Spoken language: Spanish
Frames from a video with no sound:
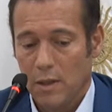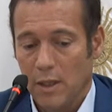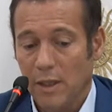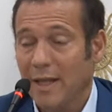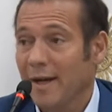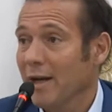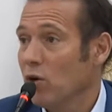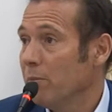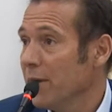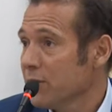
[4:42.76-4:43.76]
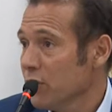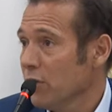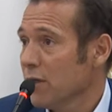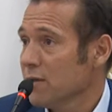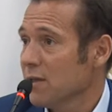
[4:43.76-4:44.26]
en esta
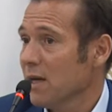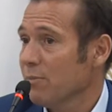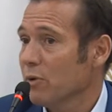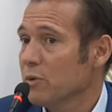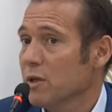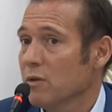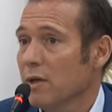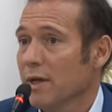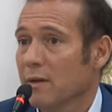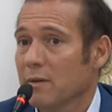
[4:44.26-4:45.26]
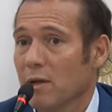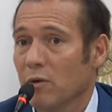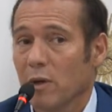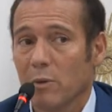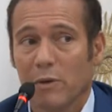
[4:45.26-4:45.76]
reconversión que se está produciendo la actividad
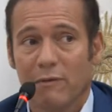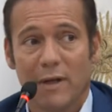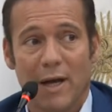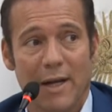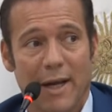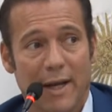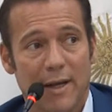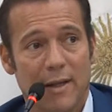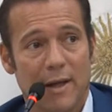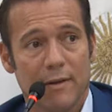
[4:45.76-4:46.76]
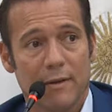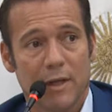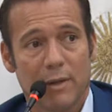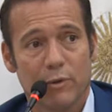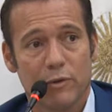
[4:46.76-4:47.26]
hidrocarburífera, la caída
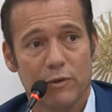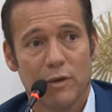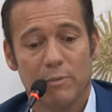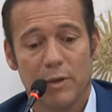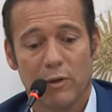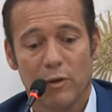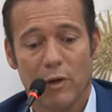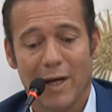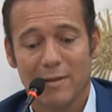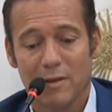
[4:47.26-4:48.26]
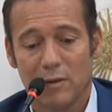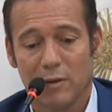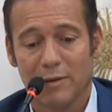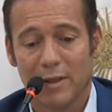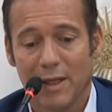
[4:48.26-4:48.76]
de la producción del petróleo ha
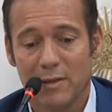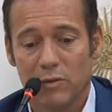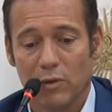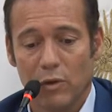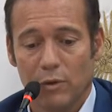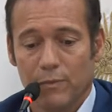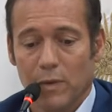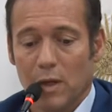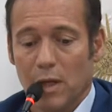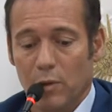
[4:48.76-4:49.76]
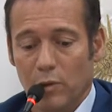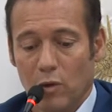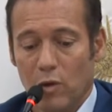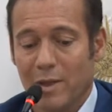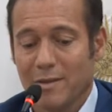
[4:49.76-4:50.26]
sido de tan solo el
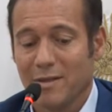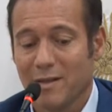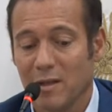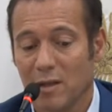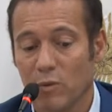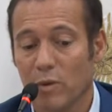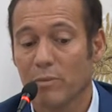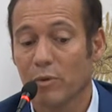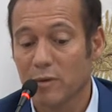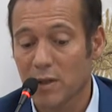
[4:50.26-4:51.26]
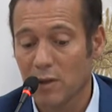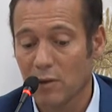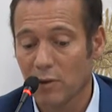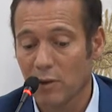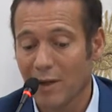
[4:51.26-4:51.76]

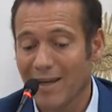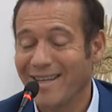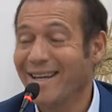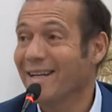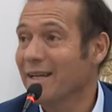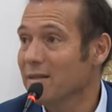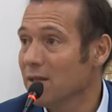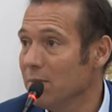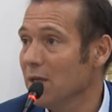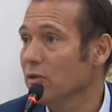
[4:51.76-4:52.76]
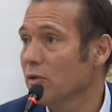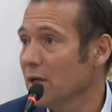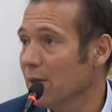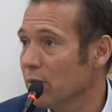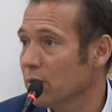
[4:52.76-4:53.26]
1,69%, y el crecimiento
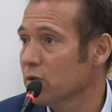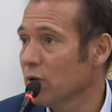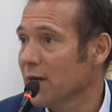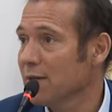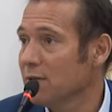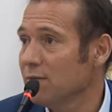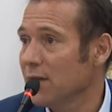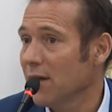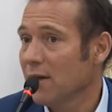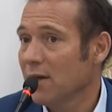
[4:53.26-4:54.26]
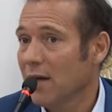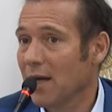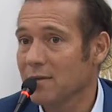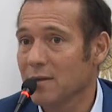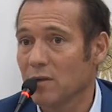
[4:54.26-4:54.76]
de la producción gasífera
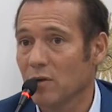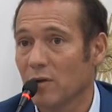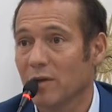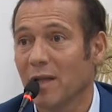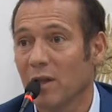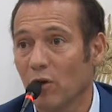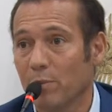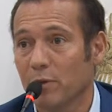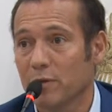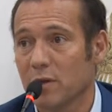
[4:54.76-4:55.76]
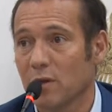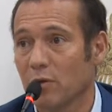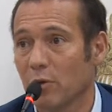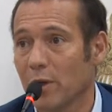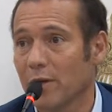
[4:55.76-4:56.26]
ha sido del 2%
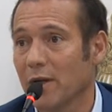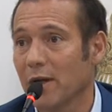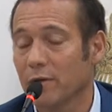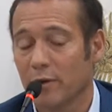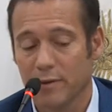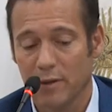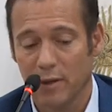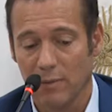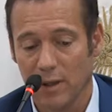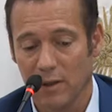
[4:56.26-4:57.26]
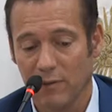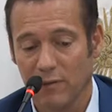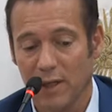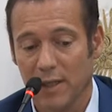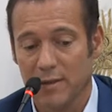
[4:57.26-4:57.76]
durante el año recientemente
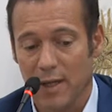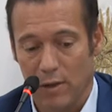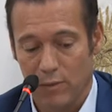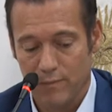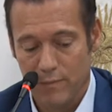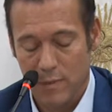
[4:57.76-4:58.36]
finalizado.